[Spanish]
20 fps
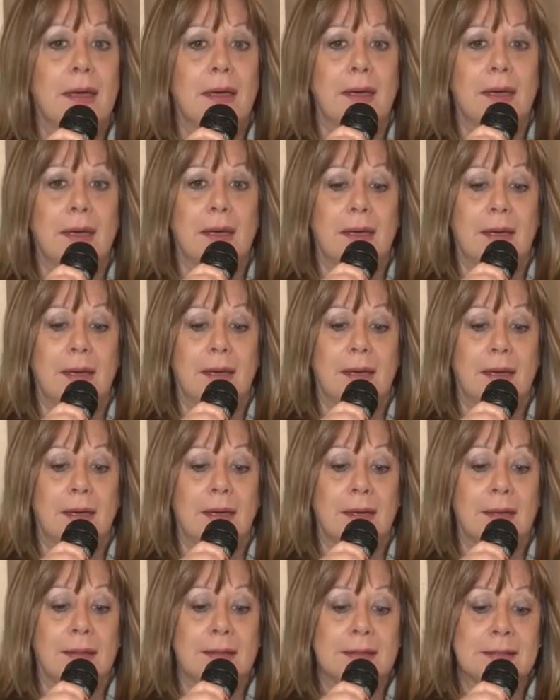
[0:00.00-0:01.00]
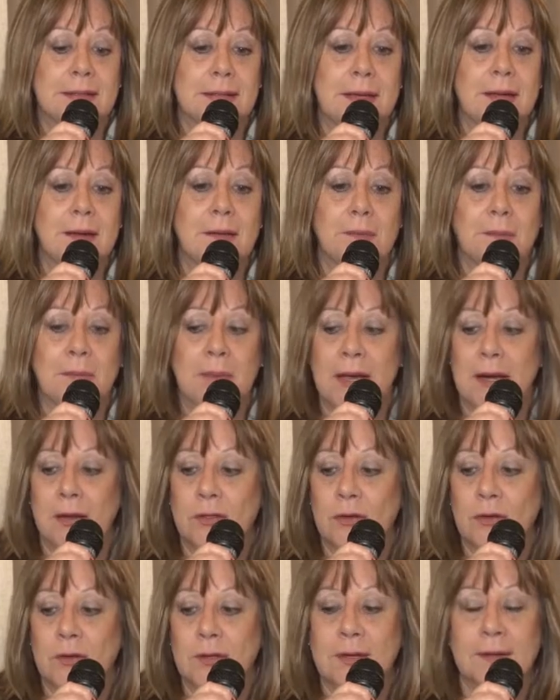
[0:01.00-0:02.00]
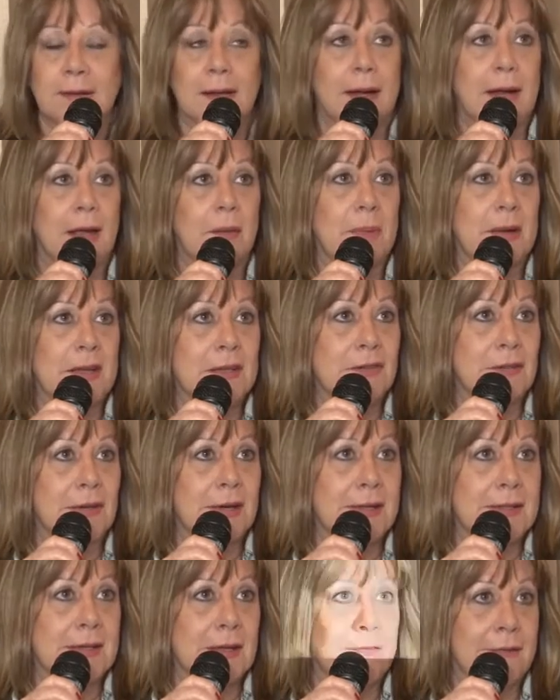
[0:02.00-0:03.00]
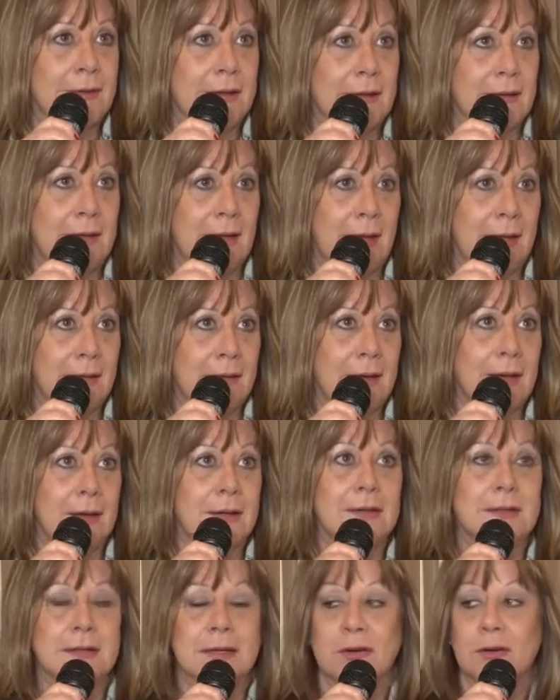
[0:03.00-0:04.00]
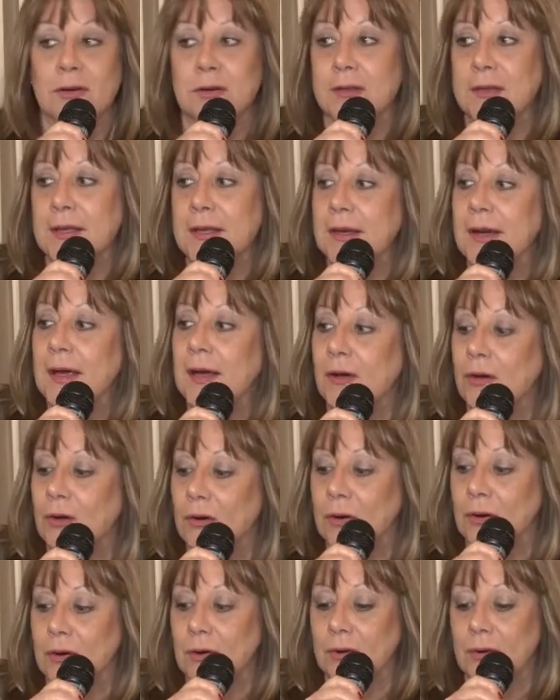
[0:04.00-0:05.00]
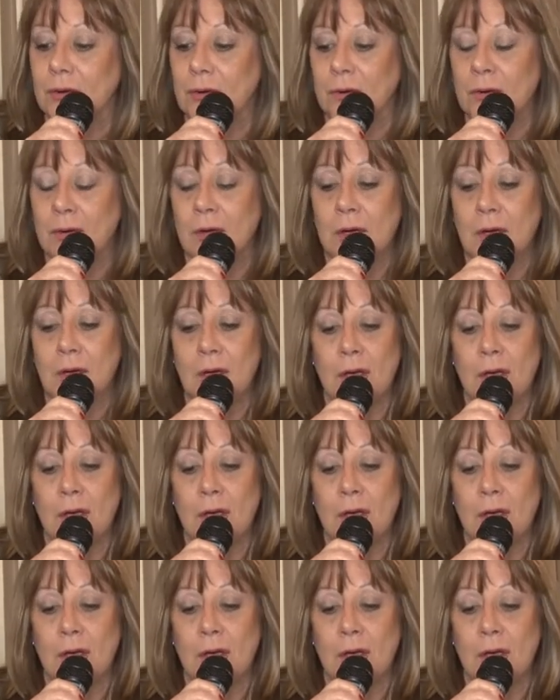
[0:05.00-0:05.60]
eh, es decir, ver dónde están las personas afectadas, que se coordina con